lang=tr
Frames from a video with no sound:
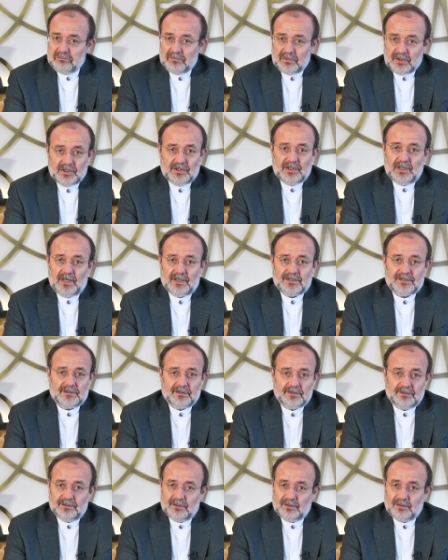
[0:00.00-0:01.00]
İki
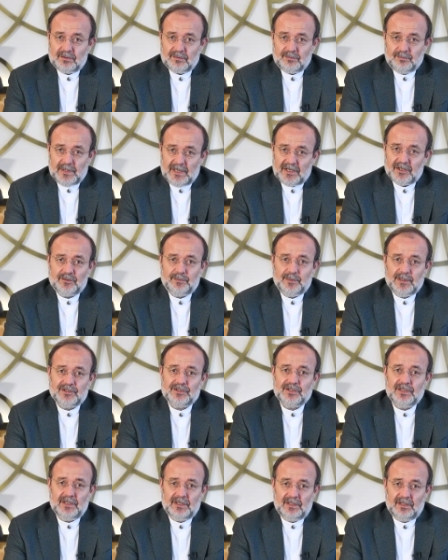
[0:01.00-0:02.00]
asırdır peş
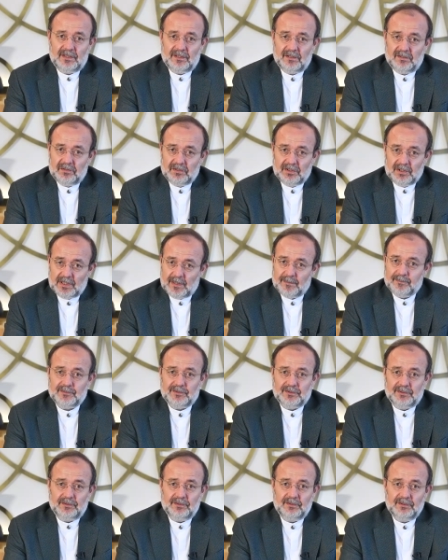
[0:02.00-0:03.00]
peşe
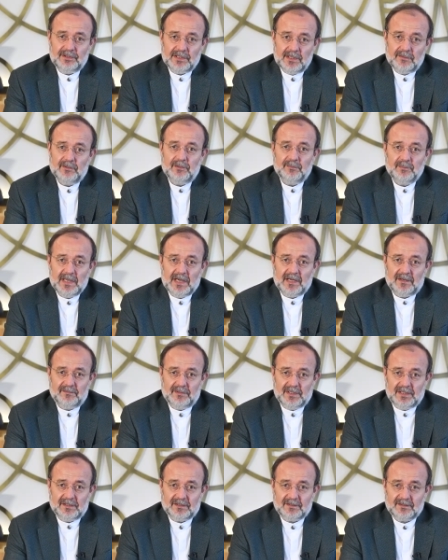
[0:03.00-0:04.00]
yaptığı devrimler
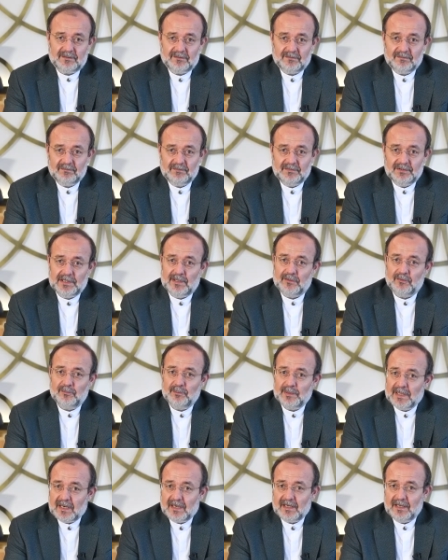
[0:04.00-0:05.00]
var.
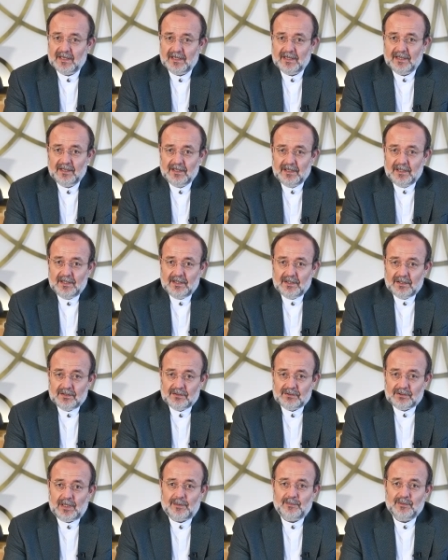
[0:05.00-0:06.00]
Devrimlerle
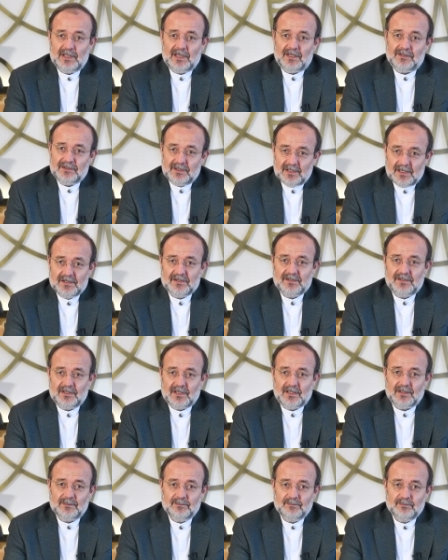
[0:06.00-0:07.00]
tabiatı esir
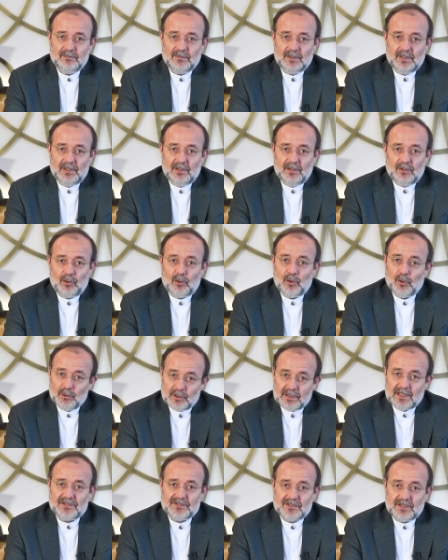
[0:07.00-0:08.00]
alıp
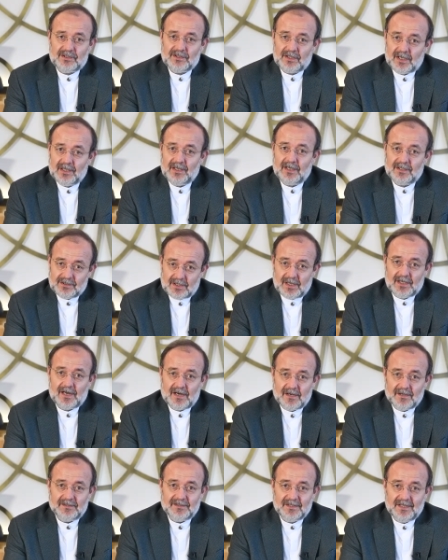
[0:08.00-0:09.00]
hoyratça tala,
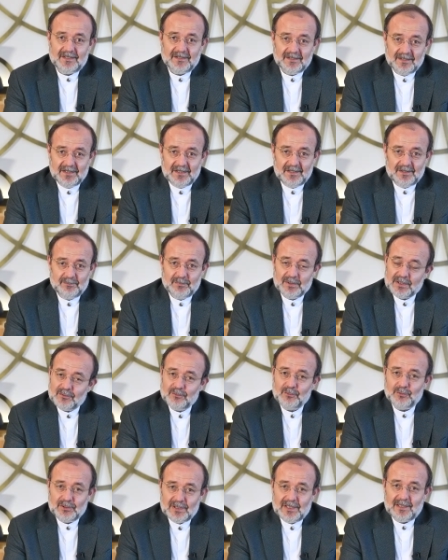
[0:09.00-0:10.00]
talan eden bir
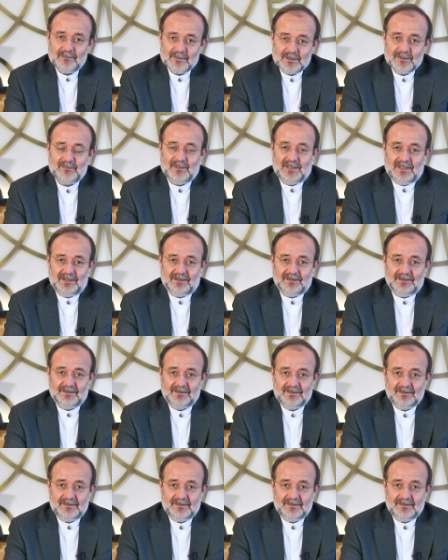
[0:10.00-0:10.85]
dünyamız vardı.